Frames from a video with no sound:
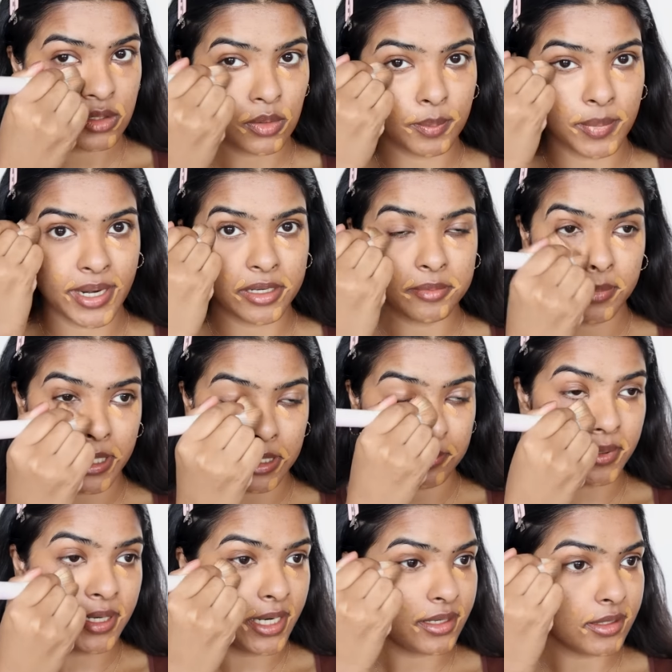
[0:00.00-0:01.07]
सो ब्लैंड
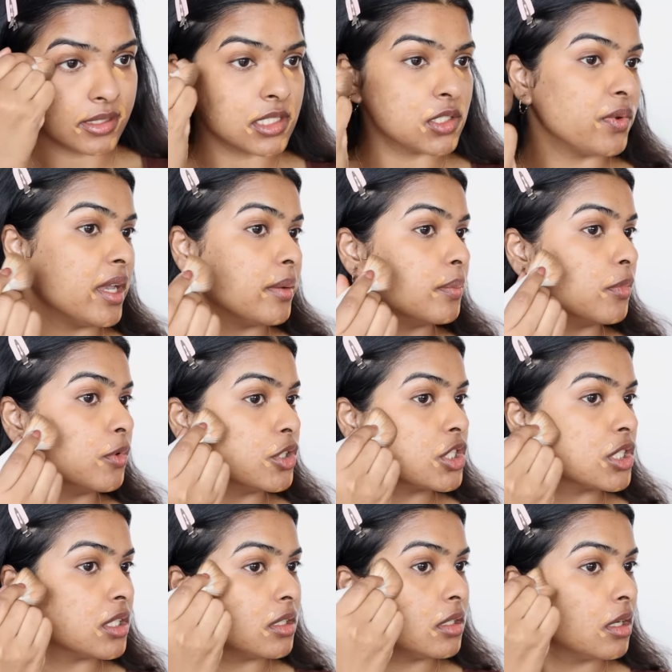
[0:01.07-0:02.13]
ब्लेंड ब्लेंड इन स्वाइक
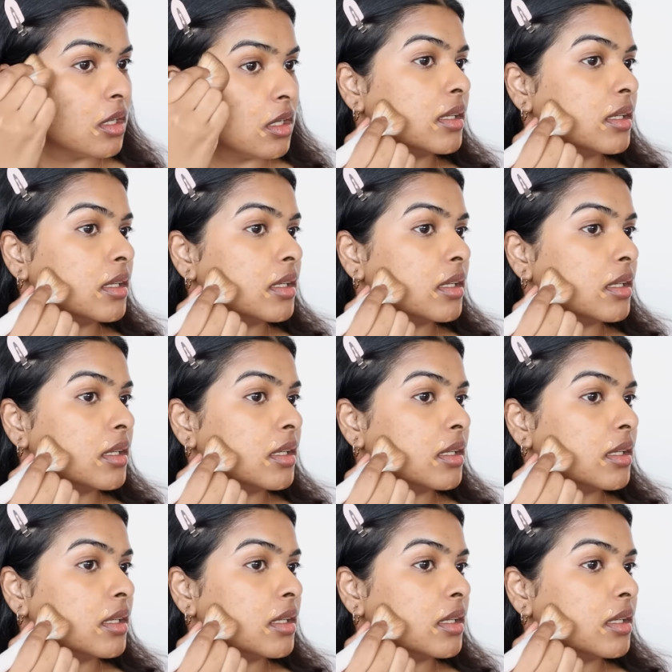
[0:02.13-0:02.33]
मोशन